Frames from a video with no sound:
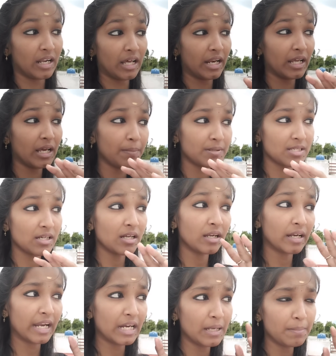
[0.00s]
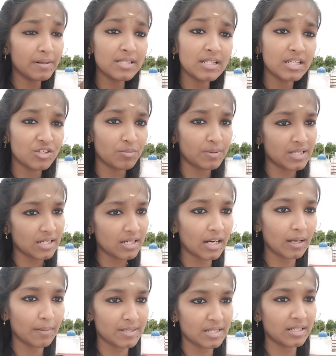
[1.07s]
நிறையா பசங்க நைன்ட்டி பர்சன்டேஜ் பசங்க
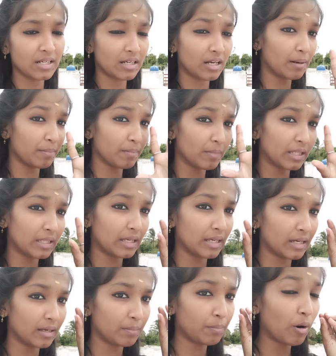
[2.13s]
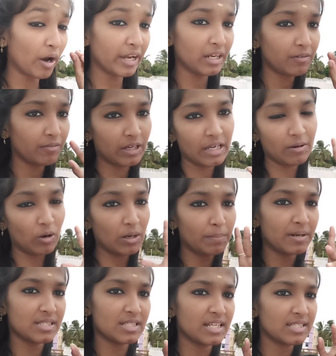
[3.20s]
நல்ல பசங்க இருக்காங்க அந்த பாயிண்ட் ஃபைவ் ஒன்
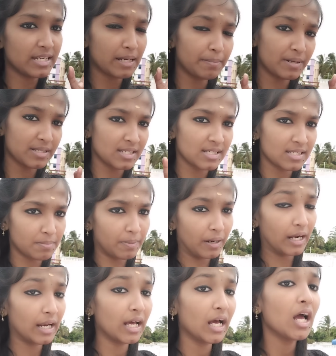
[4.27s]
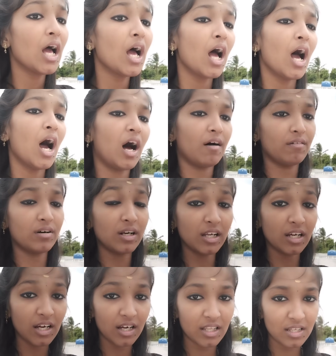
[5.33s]
பர்சன்டேஜ் டென் பர்சன்டேஜ் இருக்காங்கல்ல
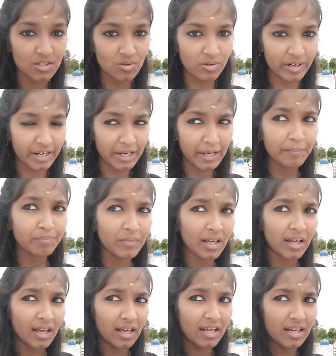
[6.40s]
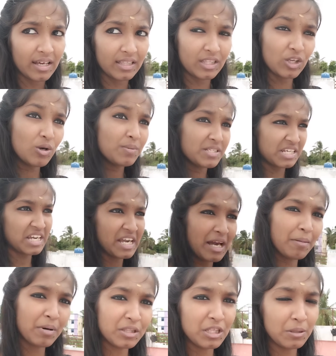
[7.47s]
அவங்களுக்காக தான் சொல்கிறேன் எத்தனையோ பசங்க
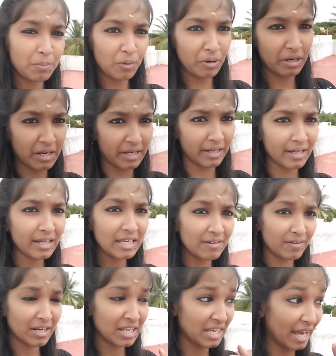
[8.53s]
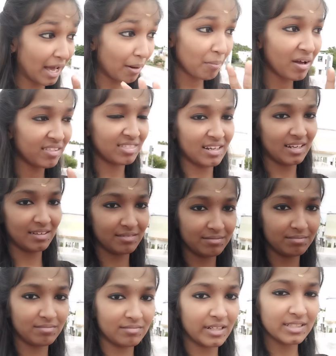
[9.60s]
ஏமாற்றிட்டு போகிறாங்க இவன் என்னை ஏமாற்றலை
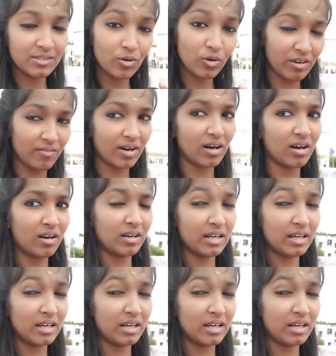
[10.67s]
ஸோ ஓகேவா